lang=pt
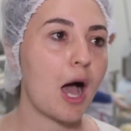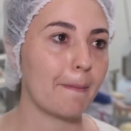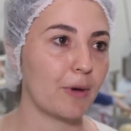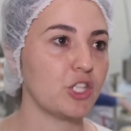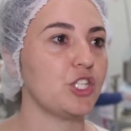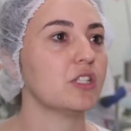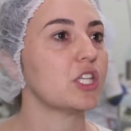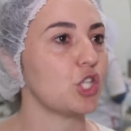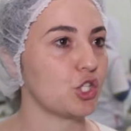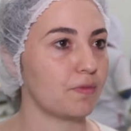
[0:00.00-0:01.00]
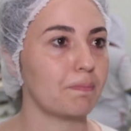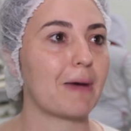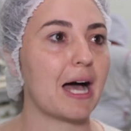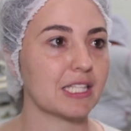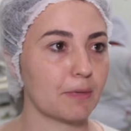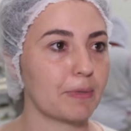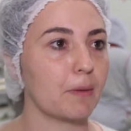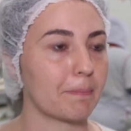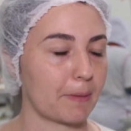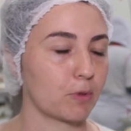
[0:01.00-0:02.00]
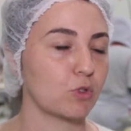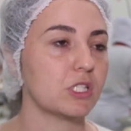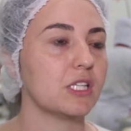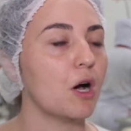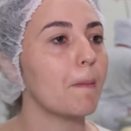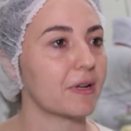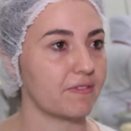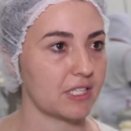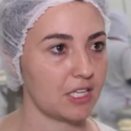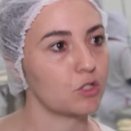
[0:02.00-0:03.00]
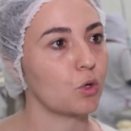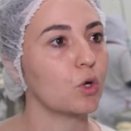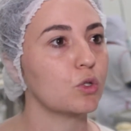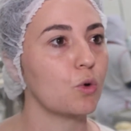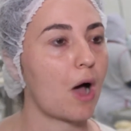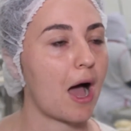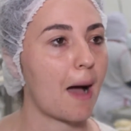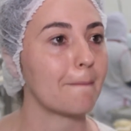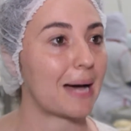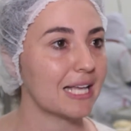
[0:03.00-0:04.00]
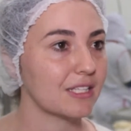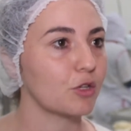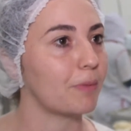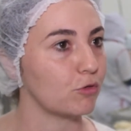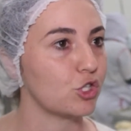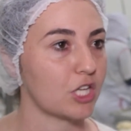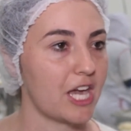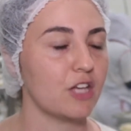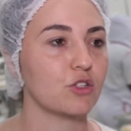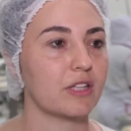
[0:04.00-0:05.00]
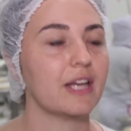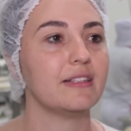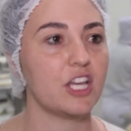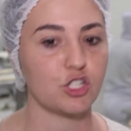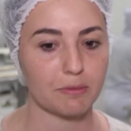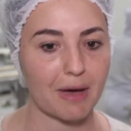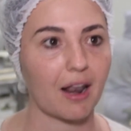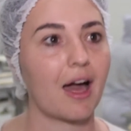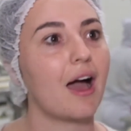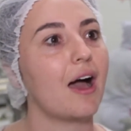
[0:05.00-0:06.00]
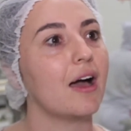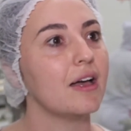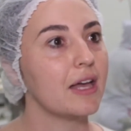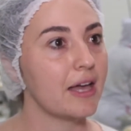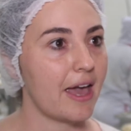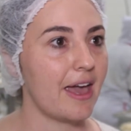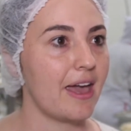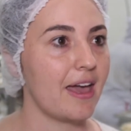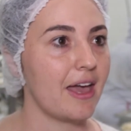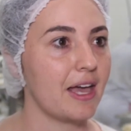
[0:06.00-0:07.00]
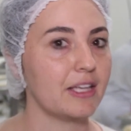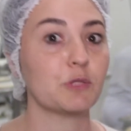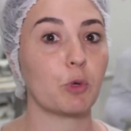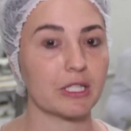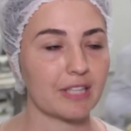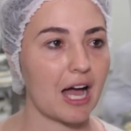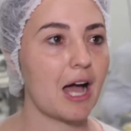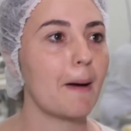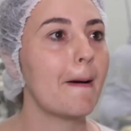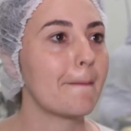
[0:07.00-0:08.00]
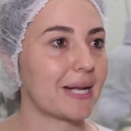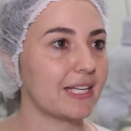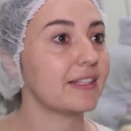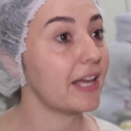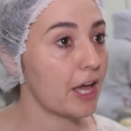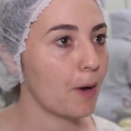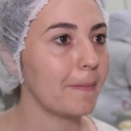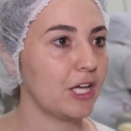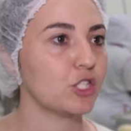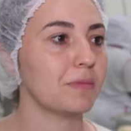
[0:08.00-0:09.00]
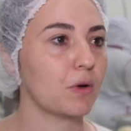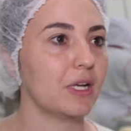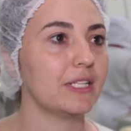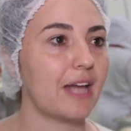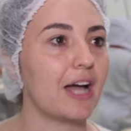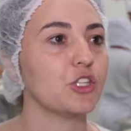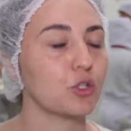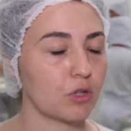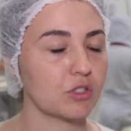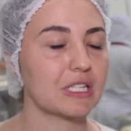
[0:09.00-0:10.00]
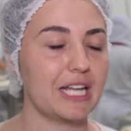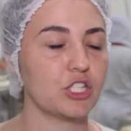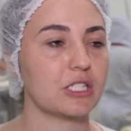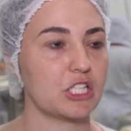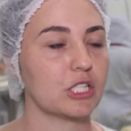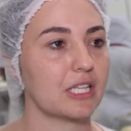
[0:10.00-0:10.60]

Após isso, a gente passa para a produção, para fazer toda a massa do pão de queijo, né? desde embalar, é, exportar, para que tenha realmente uma qualidade que o nosso cliente esteja